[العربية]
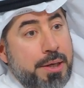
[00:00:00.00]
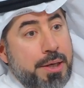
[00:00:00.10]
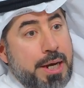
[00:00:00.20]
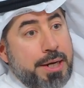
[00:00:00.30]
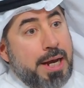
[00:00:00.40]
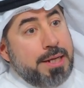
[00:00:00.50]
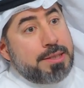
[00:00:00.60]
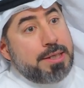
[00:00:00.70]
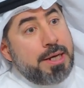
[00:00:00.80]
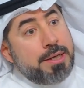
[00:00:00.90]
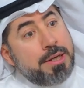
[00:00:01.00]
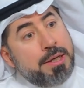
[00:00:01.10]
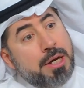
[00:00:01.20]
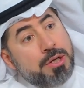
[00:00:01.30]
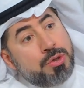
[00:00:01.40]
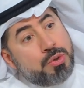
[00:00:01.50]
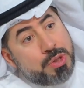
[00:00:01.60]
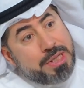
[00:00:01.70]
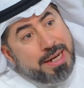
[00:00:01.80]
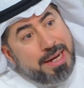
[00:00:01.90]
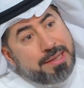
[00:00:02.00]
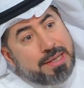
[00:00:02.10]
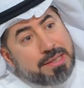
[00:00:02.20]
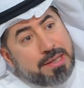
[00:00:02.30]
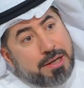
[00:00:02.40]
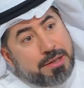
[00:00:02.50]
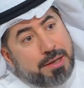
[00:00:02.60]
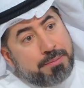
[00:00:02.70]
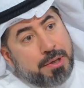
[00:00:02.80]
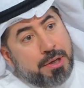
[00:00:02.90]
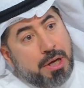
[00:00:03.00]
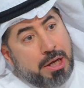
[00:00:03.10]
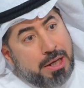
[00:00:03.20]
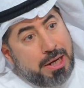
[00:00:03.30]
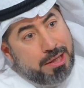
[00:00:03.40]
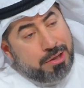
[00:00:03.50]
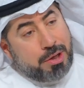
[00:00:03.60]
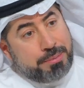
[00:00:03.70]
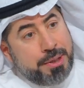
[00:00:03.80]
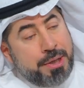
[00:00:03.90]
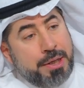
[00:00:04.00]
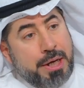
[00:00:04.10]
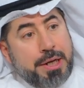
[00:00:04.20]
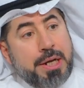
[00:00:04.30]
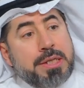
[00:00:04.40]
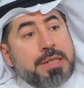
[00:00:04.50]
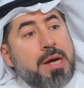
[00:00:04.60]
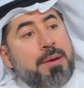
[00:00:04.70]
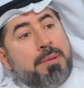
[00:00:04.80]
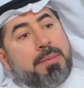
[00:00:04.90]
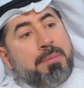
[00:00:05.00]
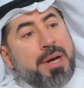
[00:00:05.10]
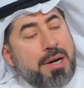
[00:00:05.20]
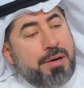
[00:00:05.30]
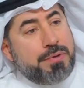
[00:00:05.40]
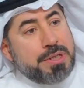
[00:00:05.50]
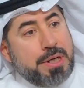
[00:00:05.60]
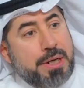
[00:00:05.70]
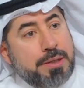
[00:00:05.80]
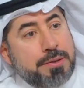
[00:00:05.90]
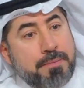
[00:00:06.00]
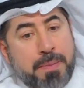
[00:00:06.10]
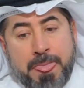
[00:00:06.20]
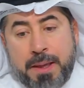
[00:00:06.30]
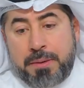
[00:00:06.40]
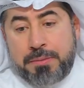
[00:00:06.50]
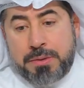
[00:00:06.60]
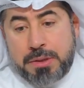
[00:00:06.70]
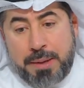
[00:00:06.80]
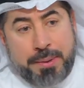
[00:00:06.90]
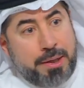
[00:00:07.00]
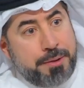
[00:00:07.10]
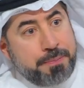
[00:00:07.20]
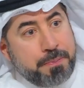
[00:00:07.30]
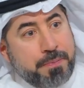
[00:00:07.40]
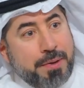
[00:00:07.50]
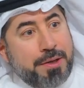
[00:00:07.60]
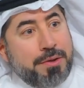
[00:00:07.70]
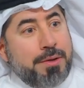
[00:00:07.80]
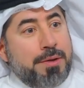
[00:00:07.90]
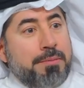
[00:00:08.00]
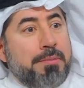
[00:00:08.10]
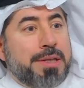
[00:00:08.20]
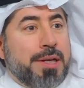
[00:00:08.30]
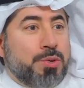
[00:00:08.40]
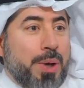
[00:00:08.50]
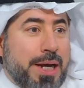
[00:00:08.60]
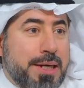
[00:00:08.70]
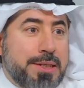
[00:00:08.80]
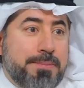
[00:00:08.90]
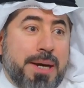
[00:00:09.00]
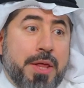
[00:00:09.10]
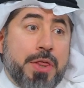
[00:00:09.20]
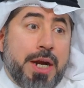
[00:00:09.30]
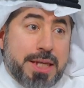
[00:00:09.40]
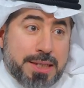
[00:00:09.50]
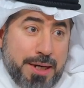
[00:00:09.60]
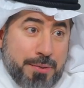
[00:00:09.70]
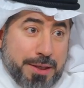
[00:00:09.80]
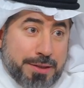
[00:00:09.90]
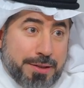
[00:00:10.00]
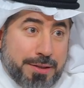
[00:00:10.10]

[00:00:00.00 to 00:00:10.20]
يعني حتى يجوز لك أن تستخدم الضبط يعني الإسلام لما أمرنا في الصلاة سبع متى تحاسب بعد ثلاث سنوات يا